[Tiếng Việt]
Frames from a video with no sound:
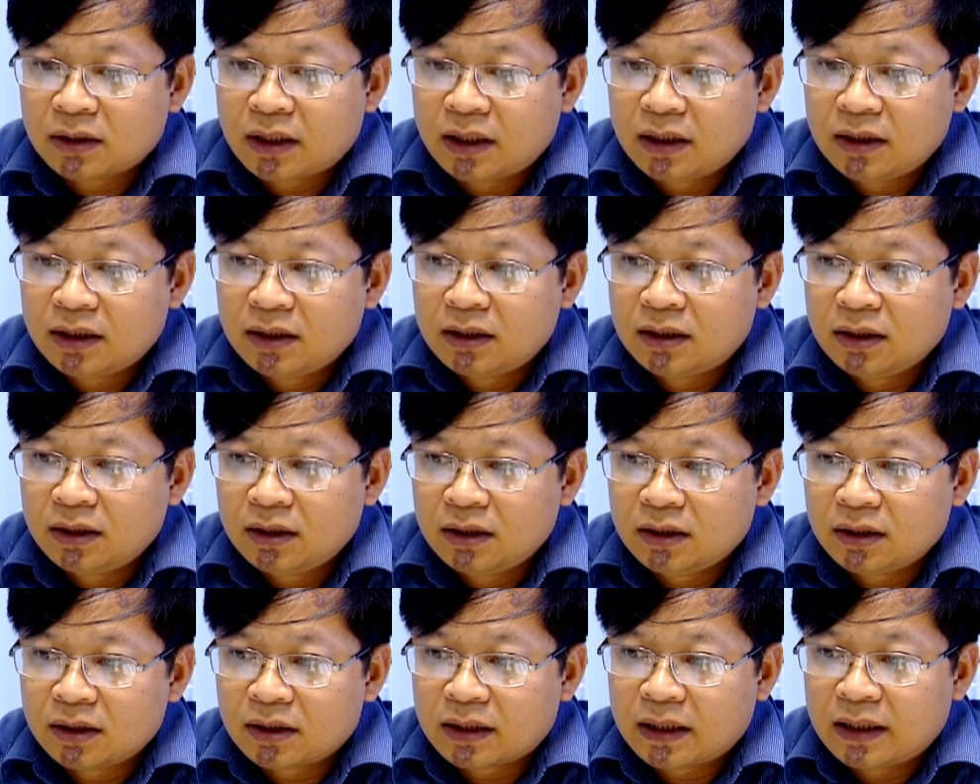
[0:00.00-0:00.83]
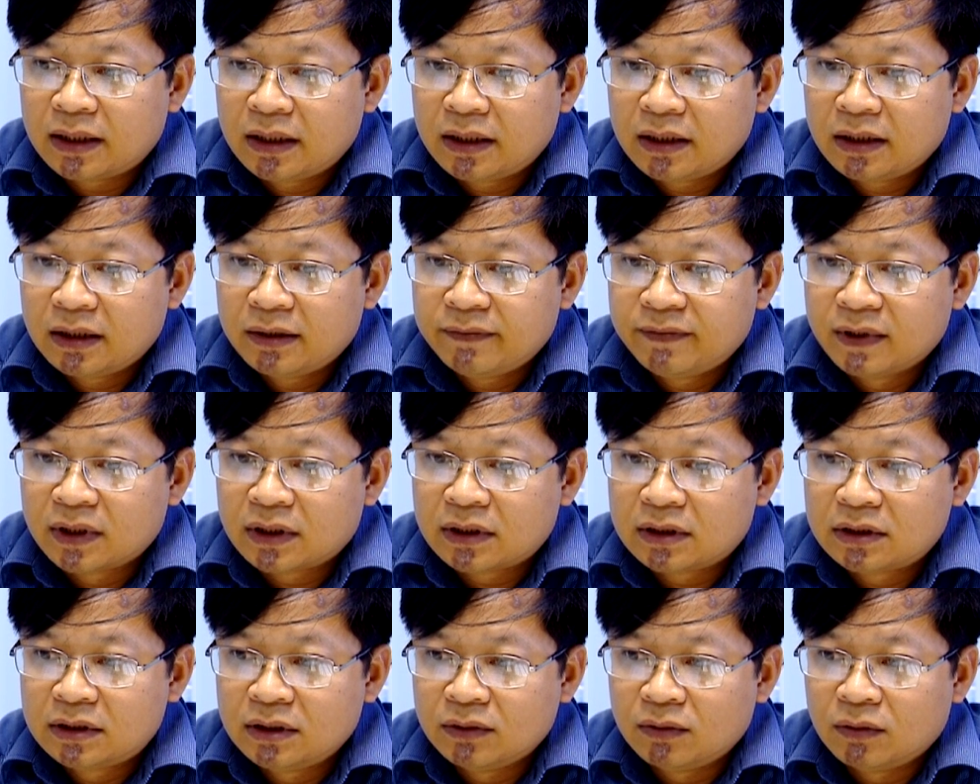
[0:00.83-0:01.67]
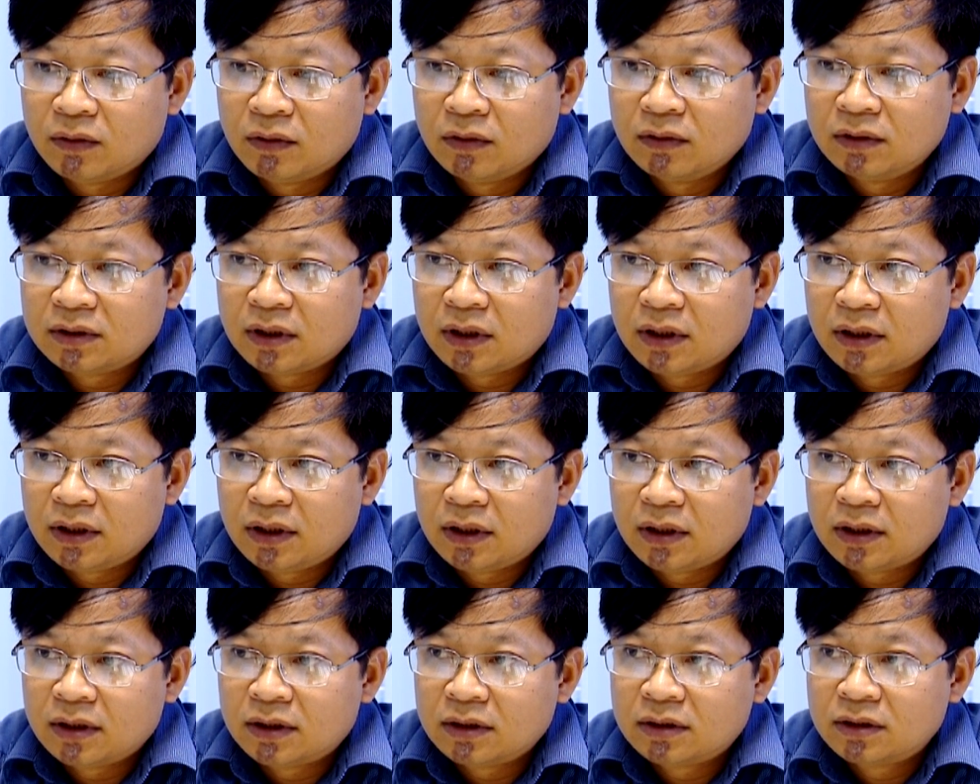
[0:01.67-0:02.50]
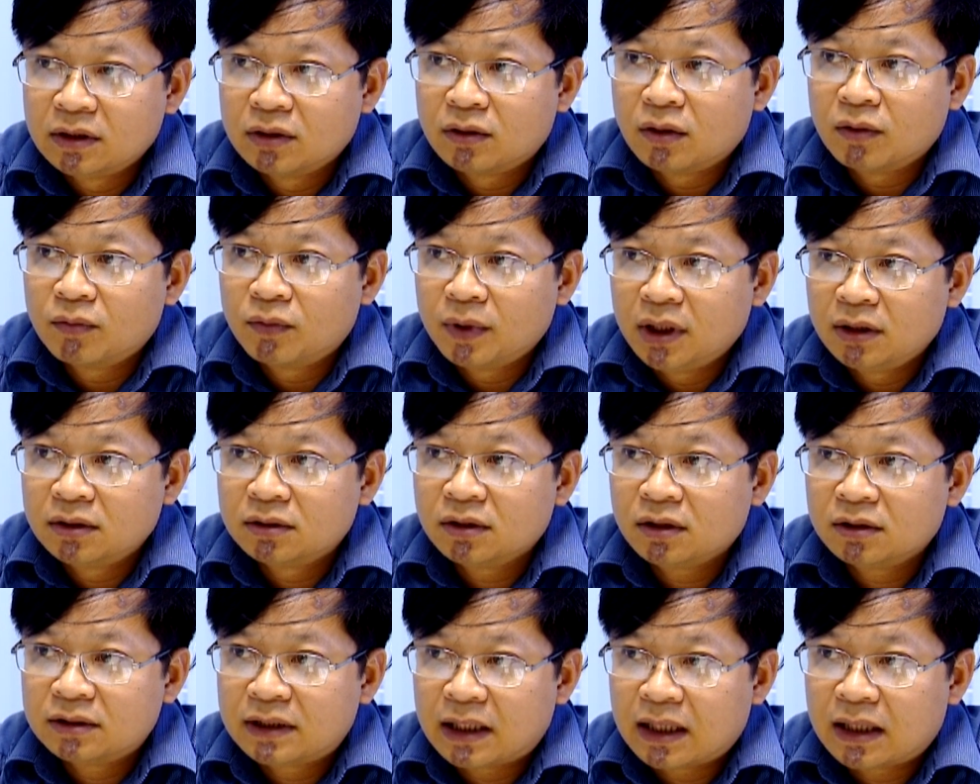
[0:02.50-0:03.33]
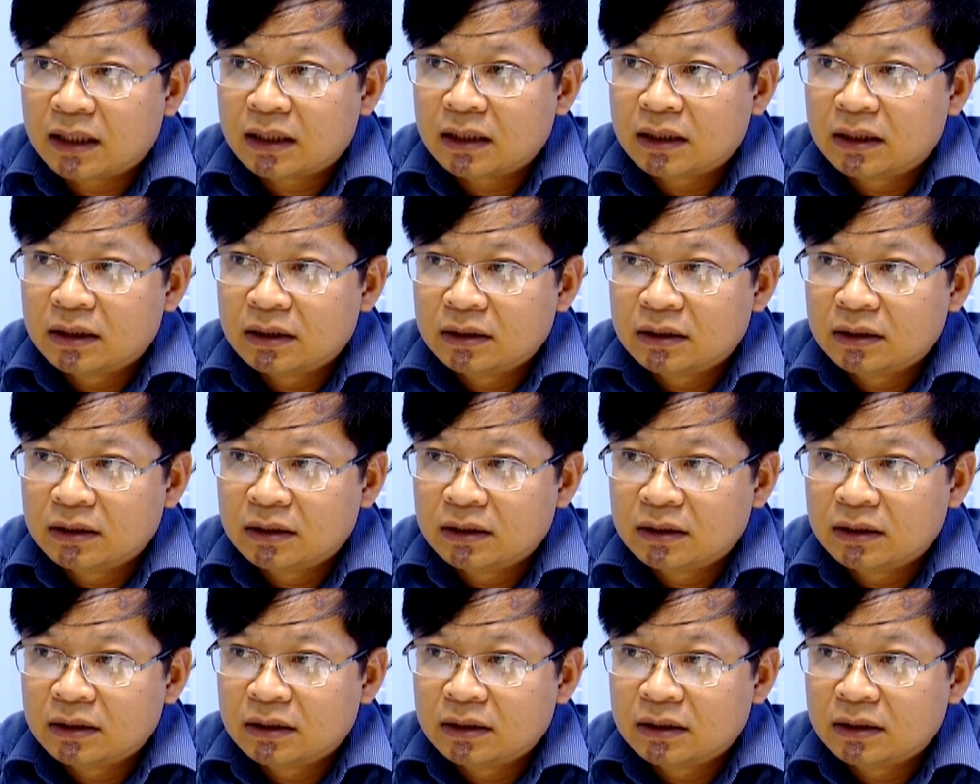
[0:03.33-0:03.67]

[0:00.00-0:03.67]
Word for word: đây thì cái việc triệu hồi chưa có quy định rõ ràng,